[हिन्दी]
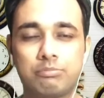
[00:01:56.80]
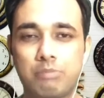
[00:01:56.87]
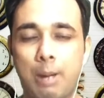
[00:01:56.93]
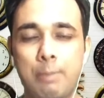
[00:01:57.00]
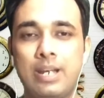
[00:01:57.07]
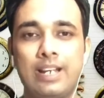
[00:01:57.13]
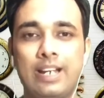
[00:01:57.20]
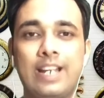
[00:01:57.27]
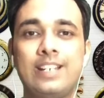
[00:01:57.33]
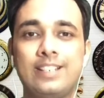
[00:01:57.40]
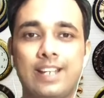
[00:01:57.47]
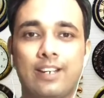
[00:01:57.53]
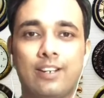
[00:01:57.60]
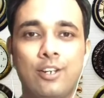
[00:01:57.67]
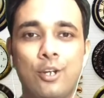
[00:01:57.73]
मीन लाइक एनी
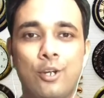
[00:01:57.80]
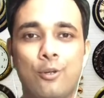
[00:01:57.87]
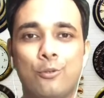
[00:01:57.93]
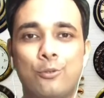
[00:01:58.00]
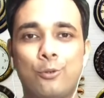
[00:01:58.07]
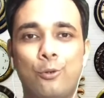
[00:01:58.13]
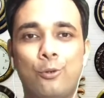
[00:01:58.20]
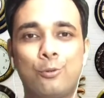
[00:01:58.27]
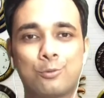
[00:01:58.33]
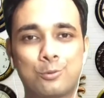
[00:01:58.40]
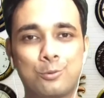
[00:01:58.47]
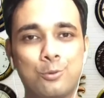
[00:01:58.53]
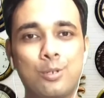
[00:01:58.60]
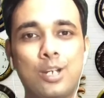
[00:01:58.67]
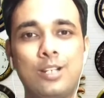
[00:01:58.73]
थिंग तो
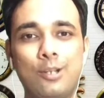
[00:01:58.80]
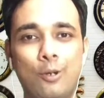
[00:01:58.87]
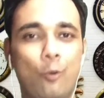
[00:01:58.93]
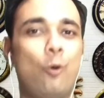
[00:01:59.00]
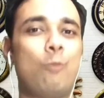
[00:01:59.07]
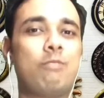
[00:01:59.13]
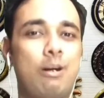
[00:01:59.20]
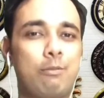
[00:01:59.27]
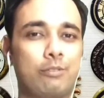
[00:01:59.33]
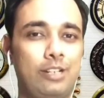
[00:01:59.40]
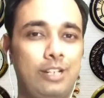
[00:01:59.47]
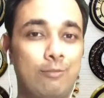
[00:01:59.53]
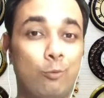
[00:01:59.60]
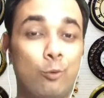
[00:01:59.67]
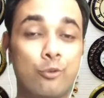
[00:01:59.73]
गूगल होम
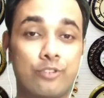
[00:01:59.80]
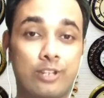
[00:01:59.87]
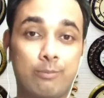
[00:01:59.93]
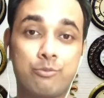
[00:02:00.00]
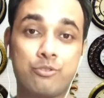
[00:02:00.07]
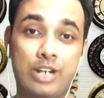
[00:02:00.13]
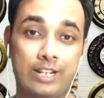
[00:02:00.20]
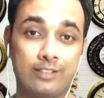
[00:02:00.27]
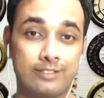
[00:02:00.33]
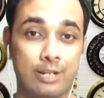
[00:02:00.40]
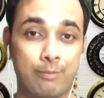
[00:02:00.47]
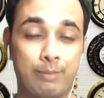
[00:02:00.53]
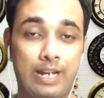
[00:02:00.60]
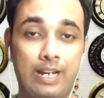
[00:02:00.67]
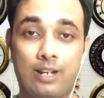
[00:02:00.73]
आपके लिए वो सब शायद
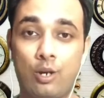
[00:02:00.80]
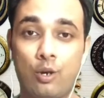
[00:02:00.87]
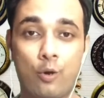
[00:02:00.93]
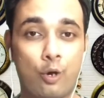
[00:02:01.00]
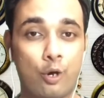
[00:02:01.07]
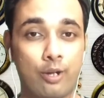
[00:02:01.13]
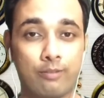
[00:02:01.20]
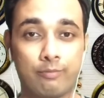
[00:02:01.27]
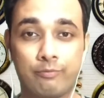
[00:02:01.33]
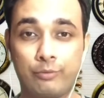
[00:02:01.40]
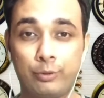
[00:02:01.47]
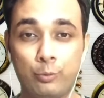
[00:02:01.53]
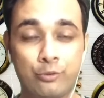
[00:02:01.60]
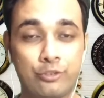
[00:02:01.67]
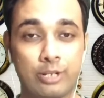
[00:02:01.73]
कर पाएगा और
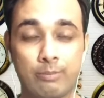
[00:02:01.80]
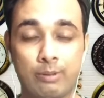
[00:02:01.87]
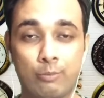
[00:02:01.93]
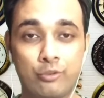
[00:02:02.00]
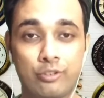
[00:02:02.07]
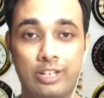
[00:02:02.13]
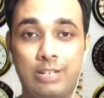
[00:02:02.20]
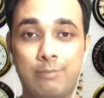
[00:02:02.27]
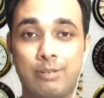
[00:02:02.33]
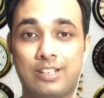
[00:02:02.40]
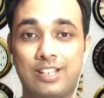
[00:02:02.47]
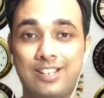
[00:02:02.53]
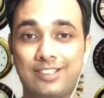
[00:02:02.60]
फ्यूचर में मुझे नहीं पता